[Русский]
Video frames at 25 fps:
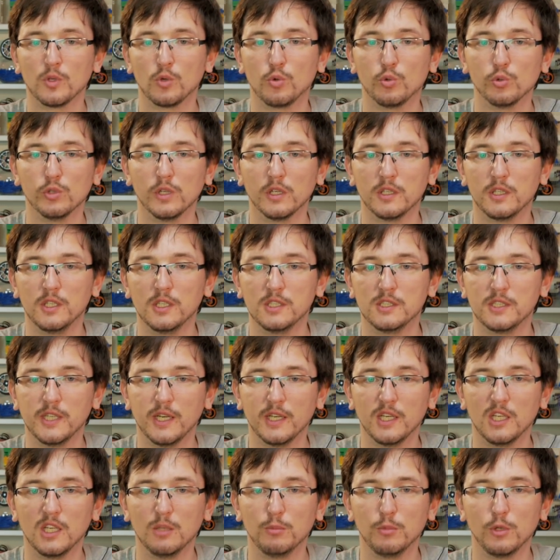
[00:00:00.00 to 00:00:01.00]
кулаки
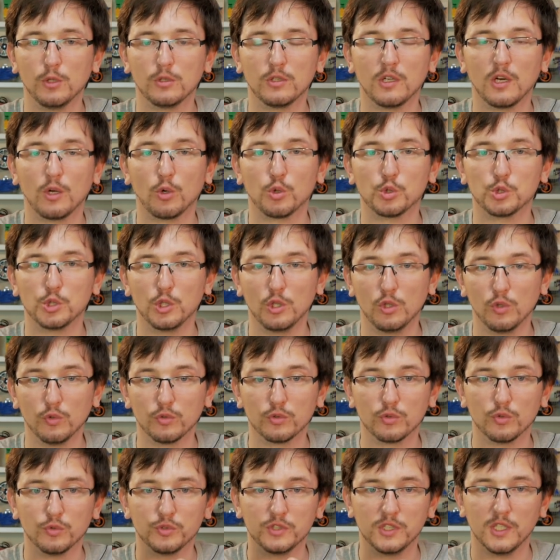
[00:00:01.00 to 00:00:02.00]
тяги имеют хороший
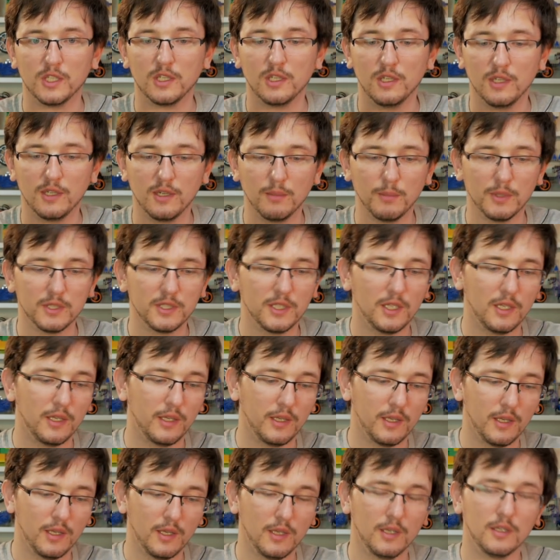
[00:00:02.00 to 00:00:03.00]
люфт у всех Lego
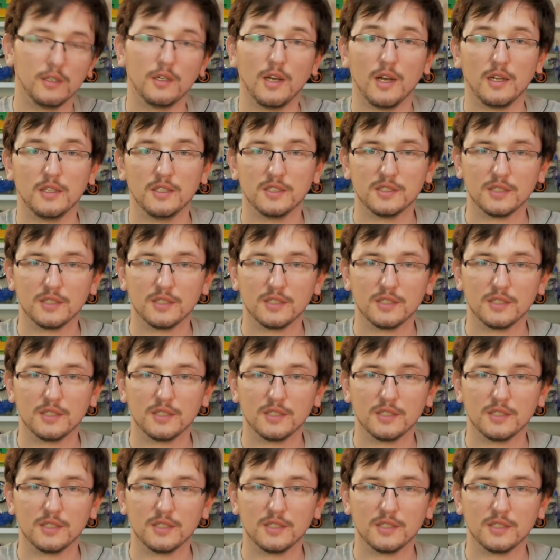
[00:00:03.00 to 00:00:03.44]
моделей, как ни